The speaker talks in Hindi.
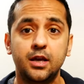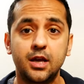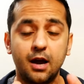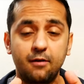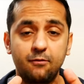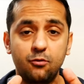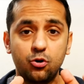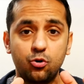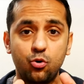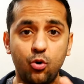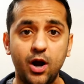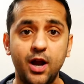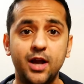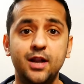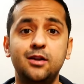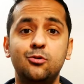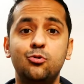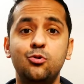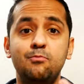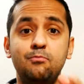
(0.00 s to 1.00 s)
क्या वो
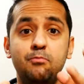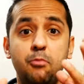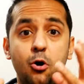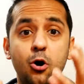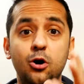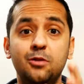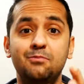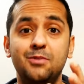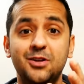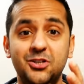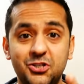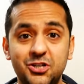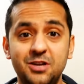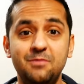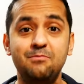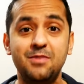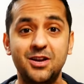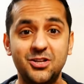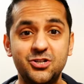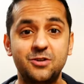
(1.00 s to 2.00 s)
कॉइन कोई बहुत
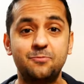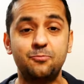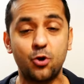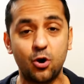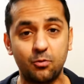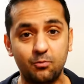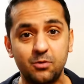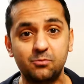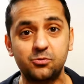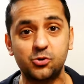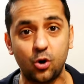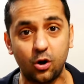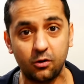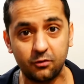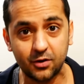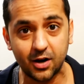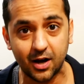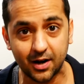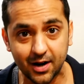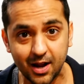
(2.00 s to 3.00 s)
अच्छी मेजर प्रॉब्लम
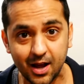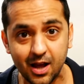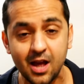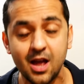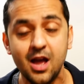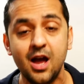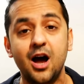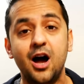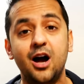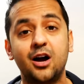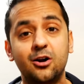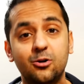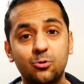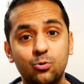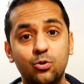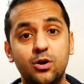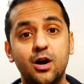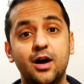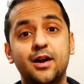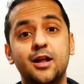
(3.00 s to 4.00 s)
सॉल्व कर रहा है अगर
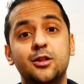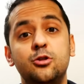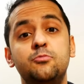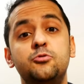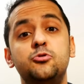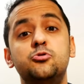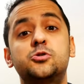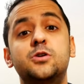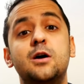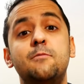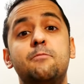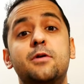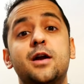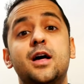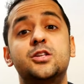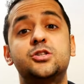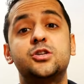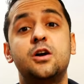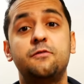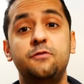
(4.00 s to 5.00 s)
तो कर रहा है तो फिर उसका
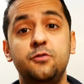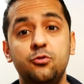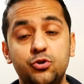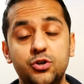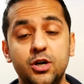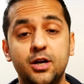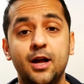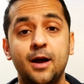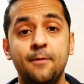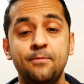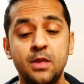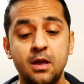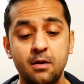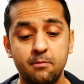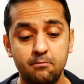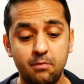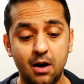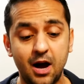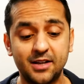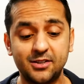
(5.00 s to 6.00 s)
बड़ा अच्छा फ्यूचर है
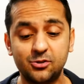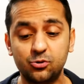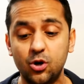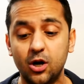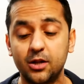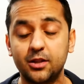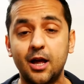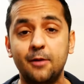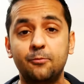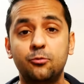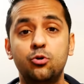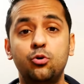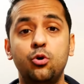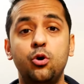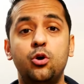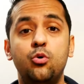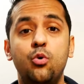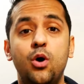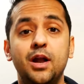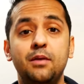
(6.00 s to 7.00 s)
बाज़ अवत आपको
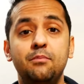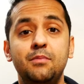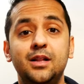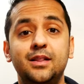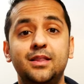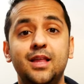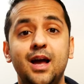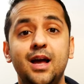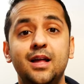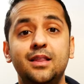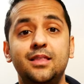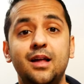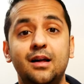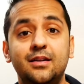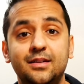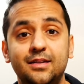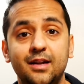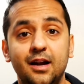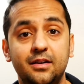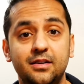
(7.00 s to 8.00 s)
कोई कॉइन मिलता है
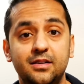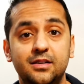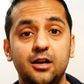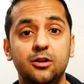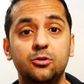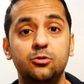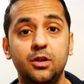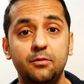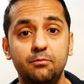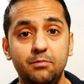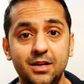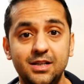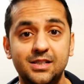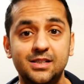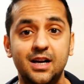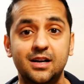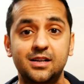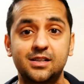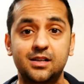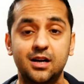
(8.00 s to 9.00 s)
दस सेंट्स का
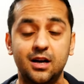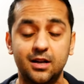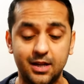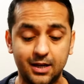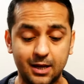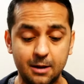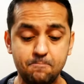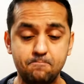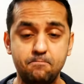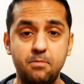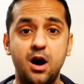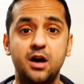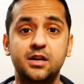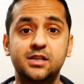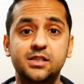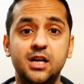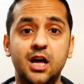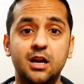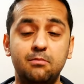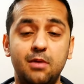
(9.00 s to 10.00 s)
बीस सेंट्स का लेकिन
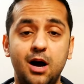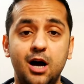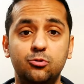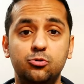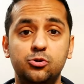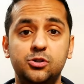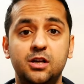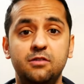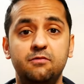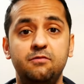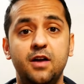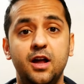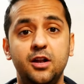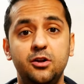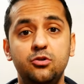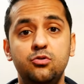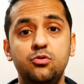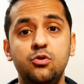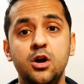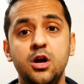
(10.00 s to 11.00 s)
पाँच साल बाद उसकी
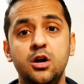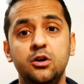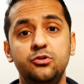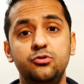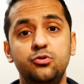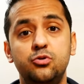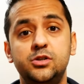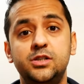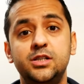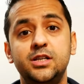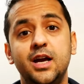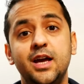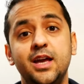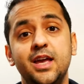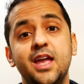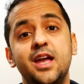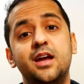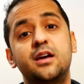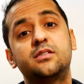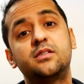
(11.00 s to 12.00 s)
वैल्यू जो सी है
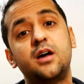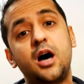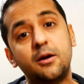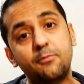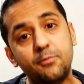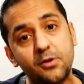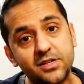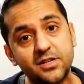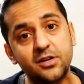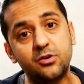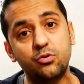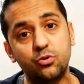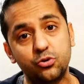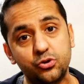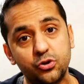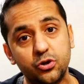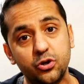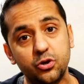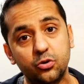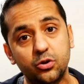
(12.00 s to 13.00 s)
एक हज़ार परसेंट
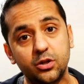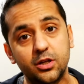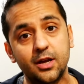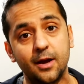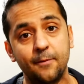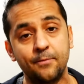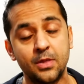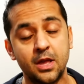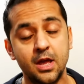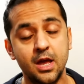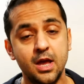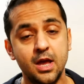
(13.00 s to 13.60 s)
हो चुकी होती है